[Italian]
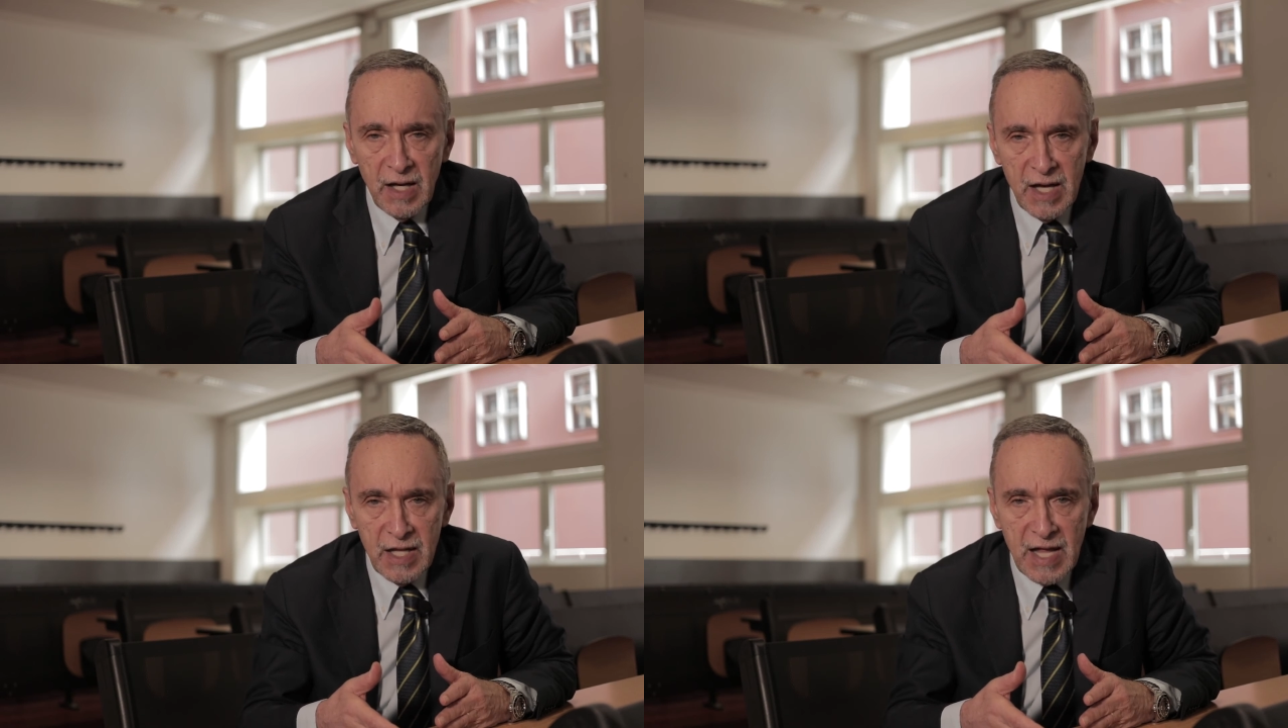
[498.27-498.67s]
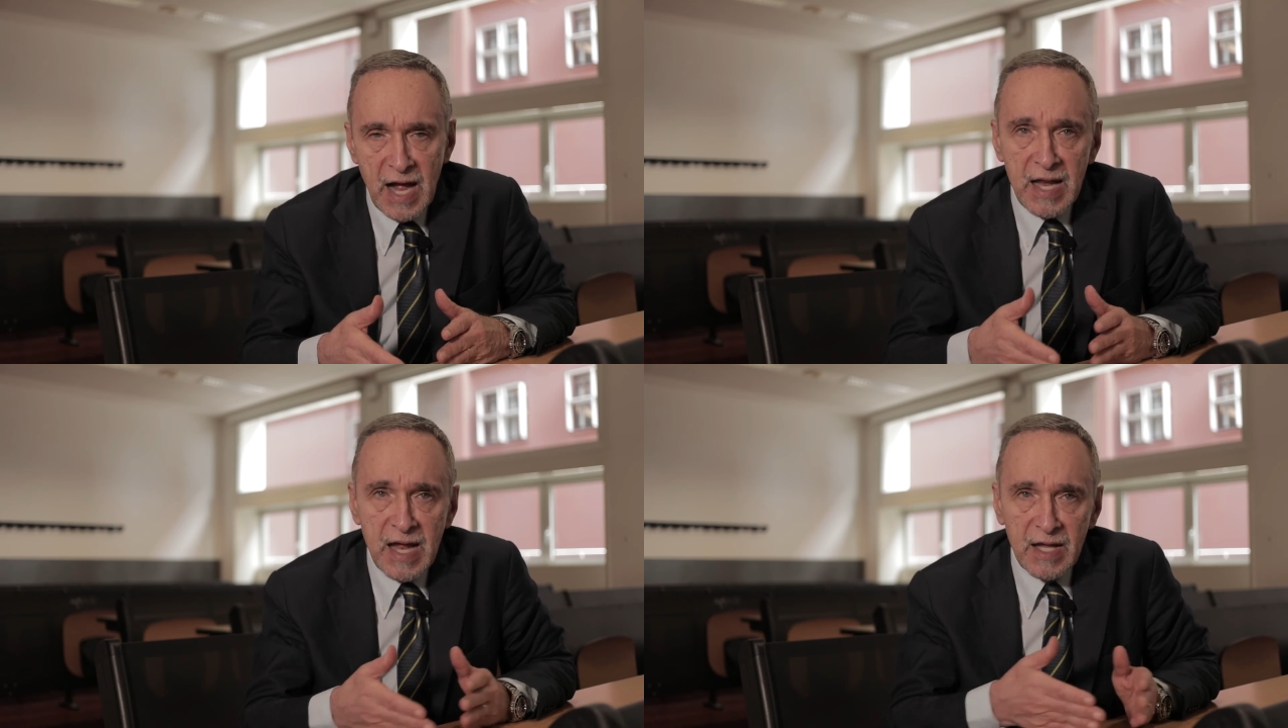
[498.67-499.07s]
in
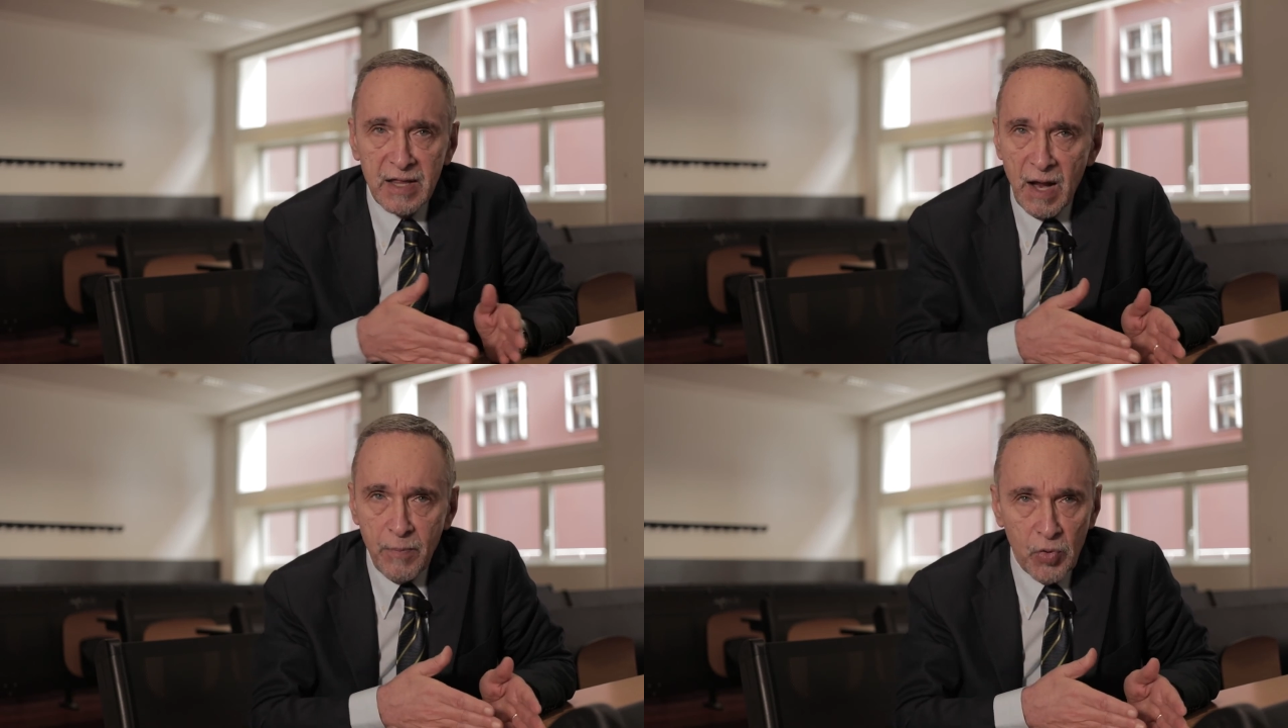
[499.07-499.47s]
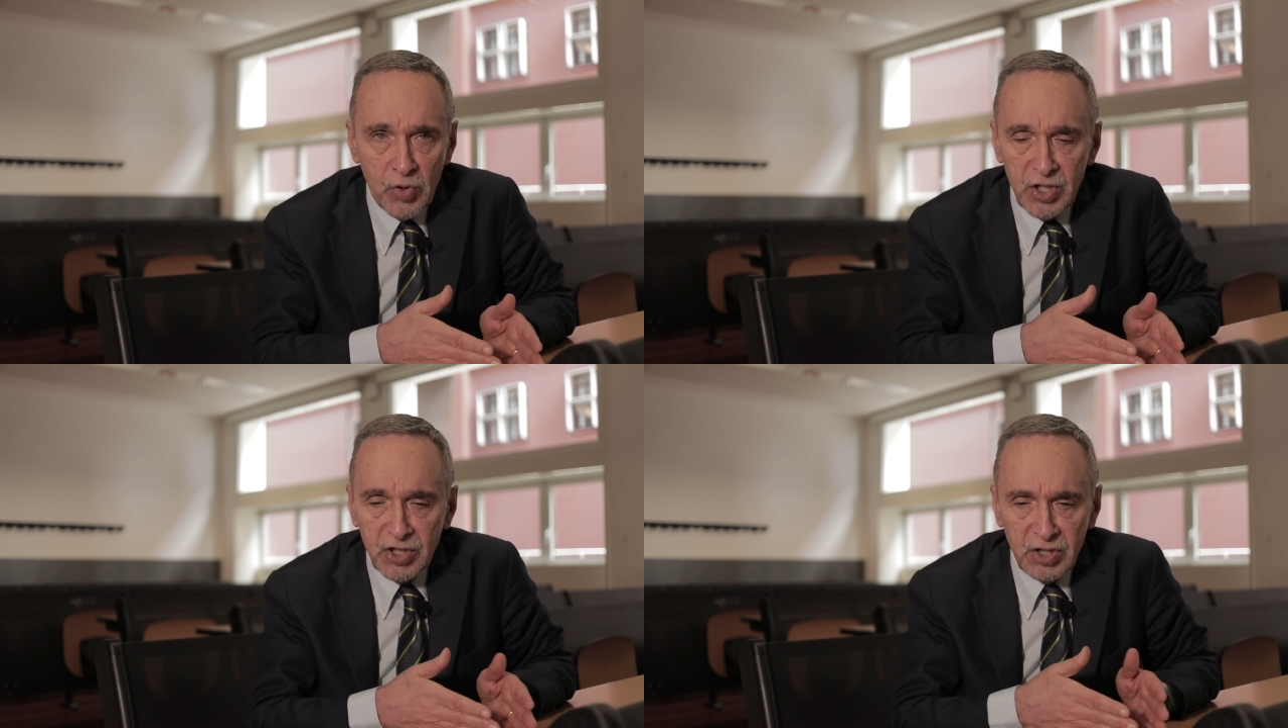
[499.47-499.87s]
Italia e tra i
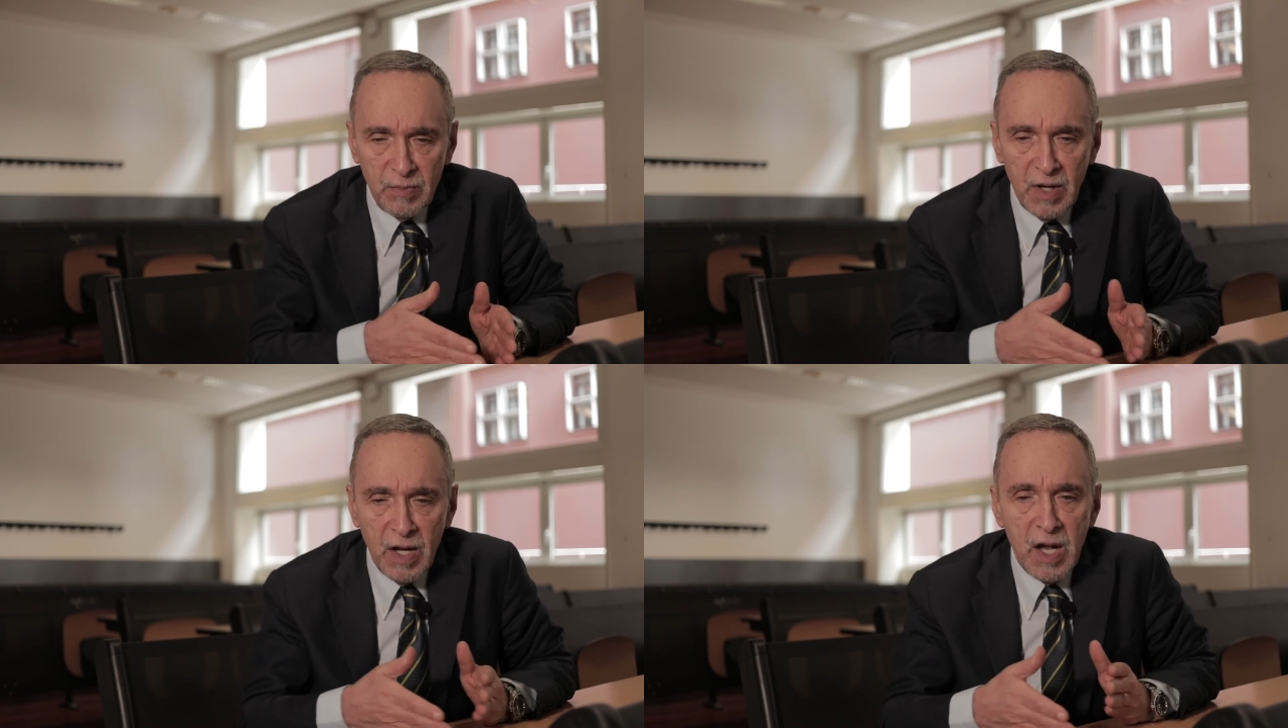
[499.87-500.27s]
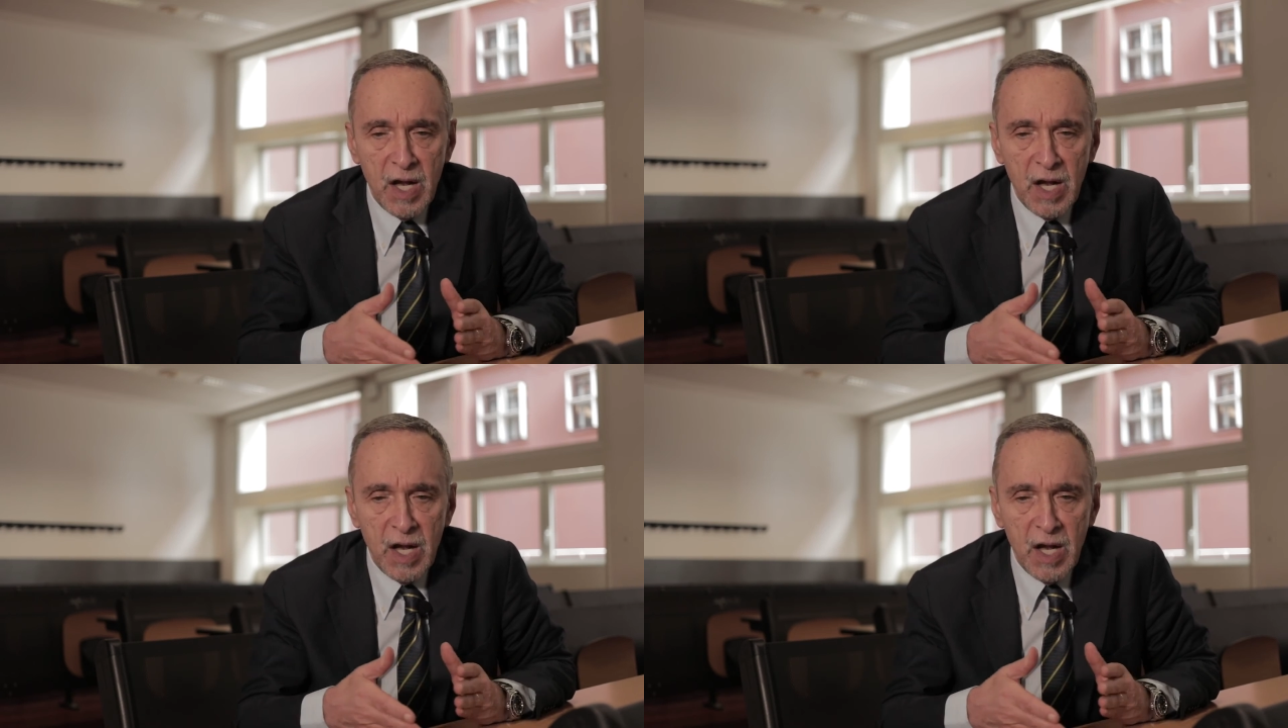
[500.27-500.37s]
pochissimi